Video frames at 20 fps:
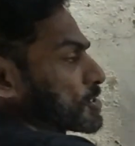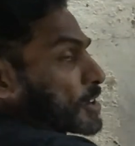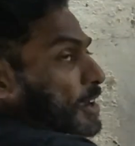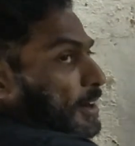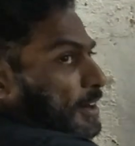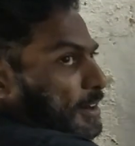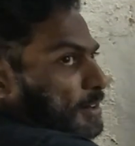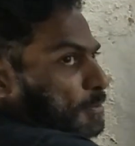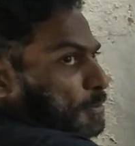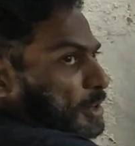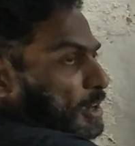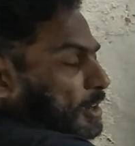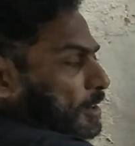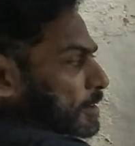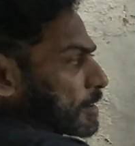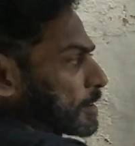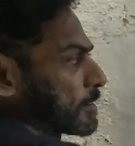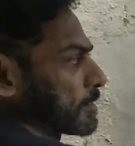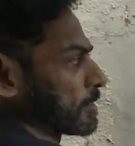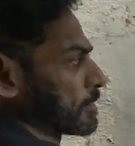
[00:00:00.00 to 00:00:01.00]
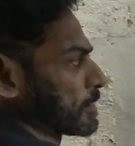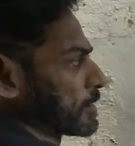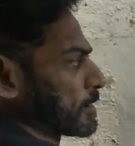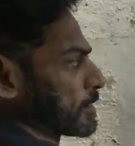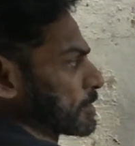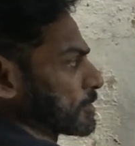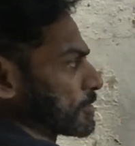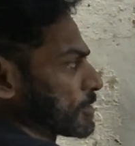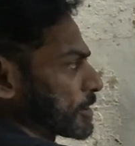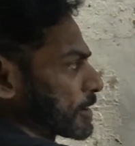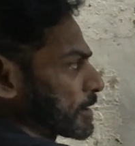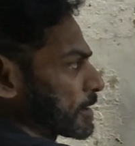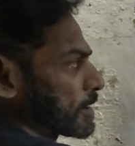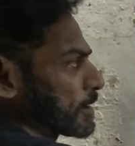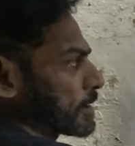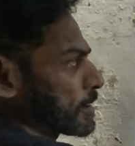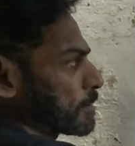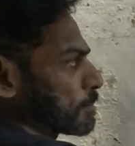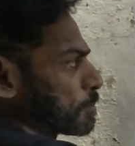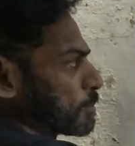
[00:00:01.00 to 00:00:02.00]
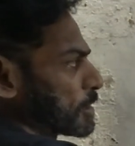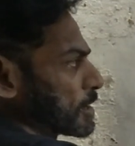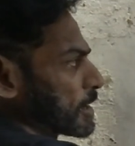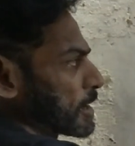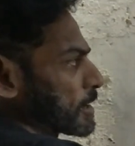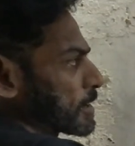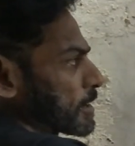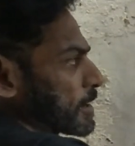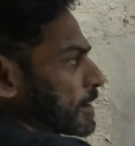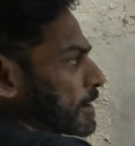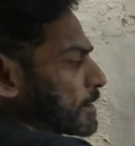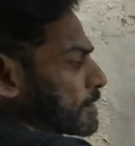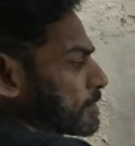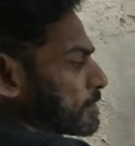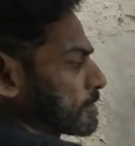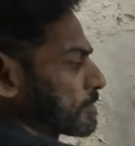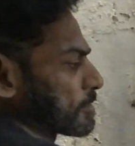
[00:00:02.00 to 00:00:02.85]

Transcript: सेकंड भी आ गया डिग्री मिनट एंड